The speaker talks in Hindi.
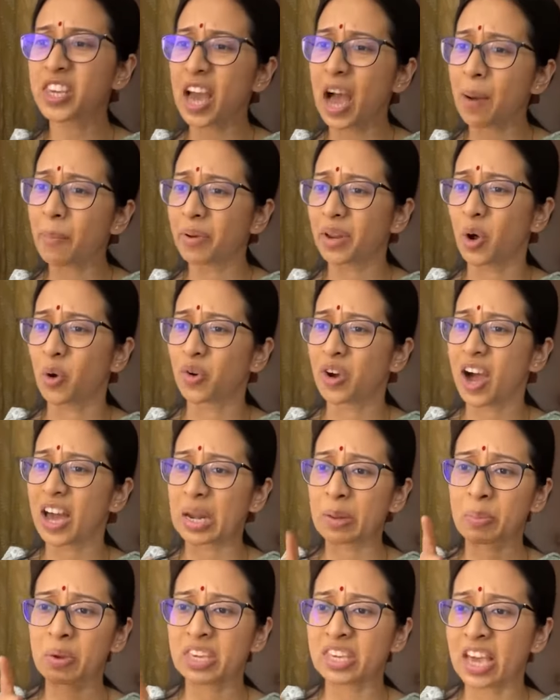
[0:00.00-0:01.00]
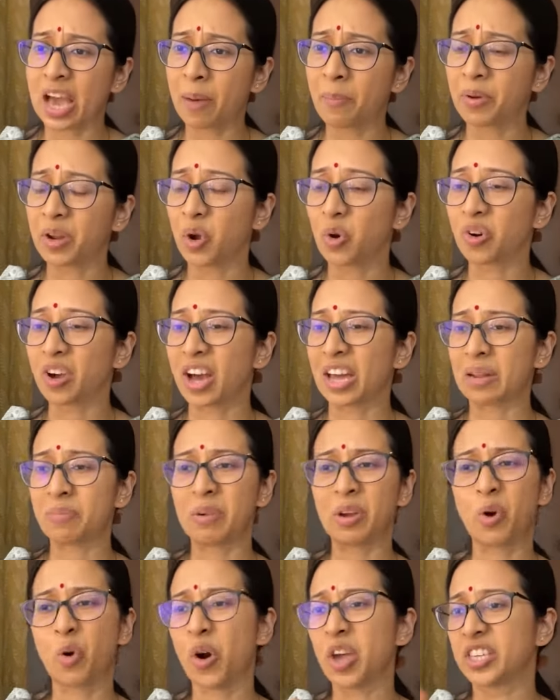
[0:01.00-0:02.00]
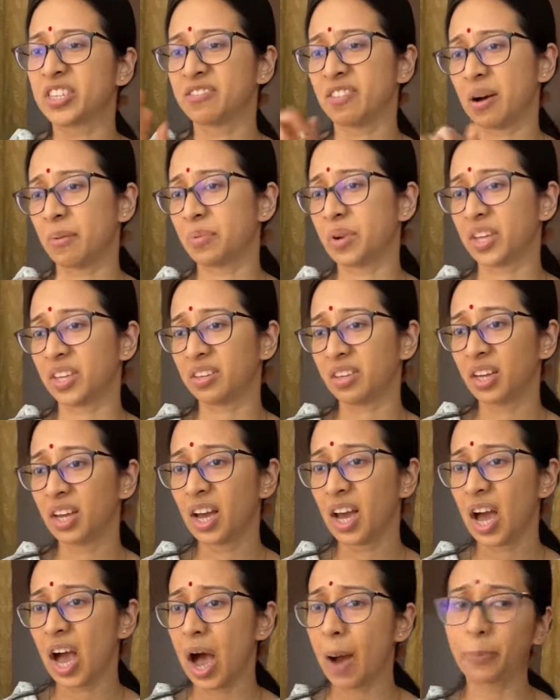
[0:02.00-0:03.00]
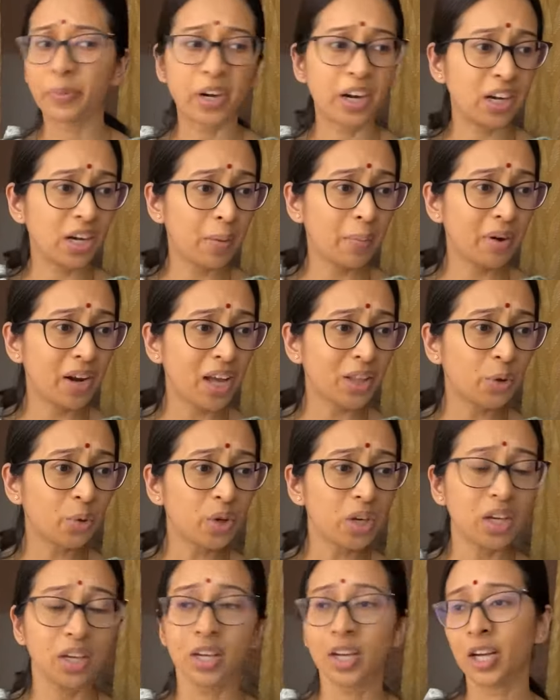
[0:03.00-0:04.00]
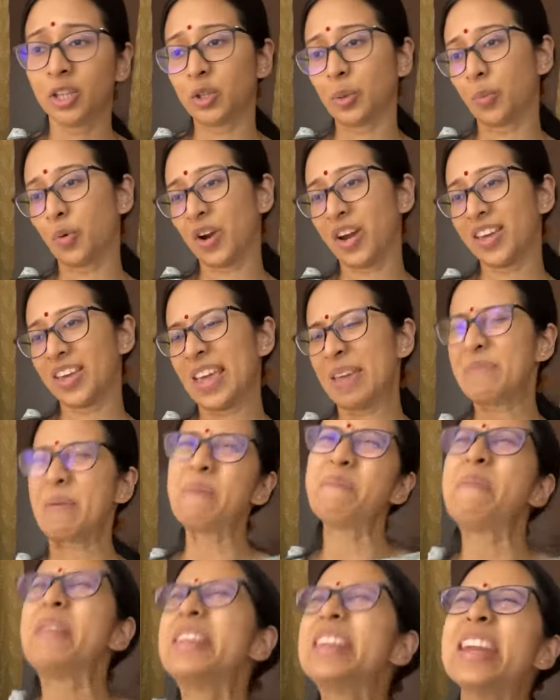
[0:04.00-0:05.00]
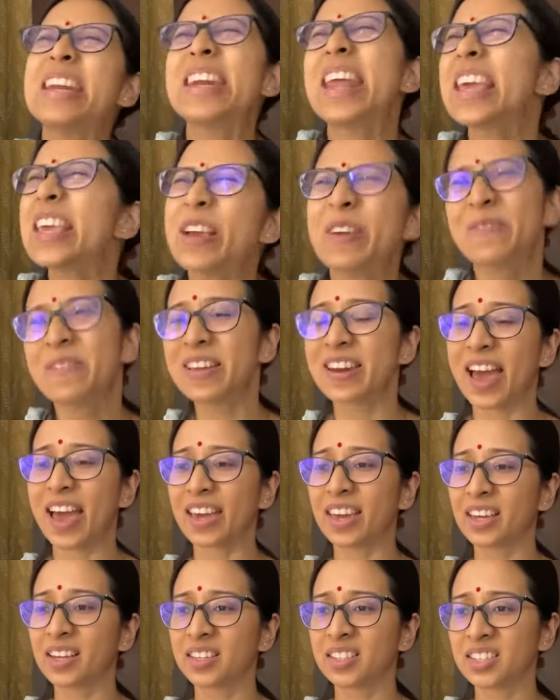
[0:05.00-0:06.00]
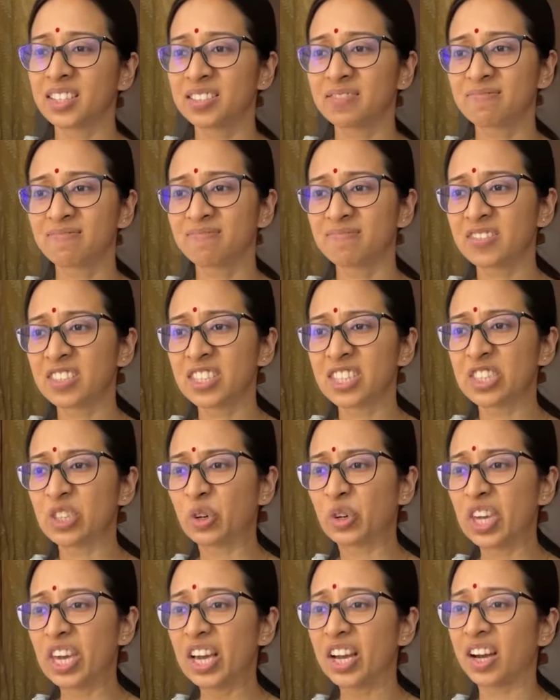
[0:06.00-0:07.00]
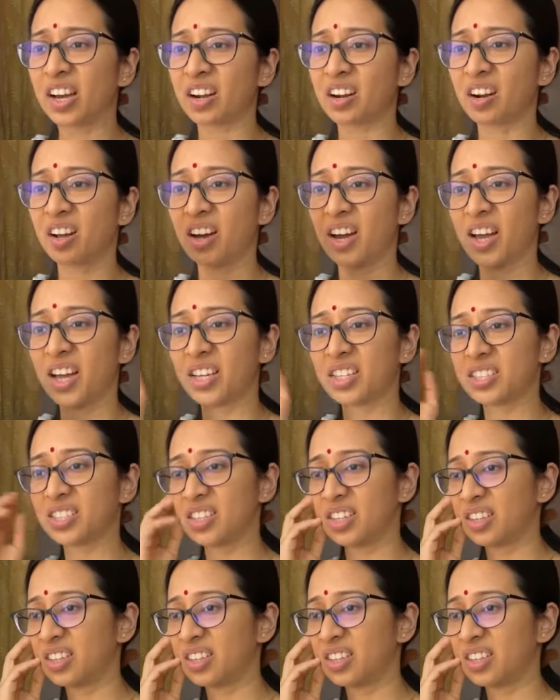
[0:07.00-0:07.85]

क्या बनाऊं खाने में क्या बनाऊं खाने में मगर कोई जवाब अब टंडे बना दोगी खाने में तो बोलेंगी मम्मी टंडे क्यों बनाए दुखी करके रखा है इसने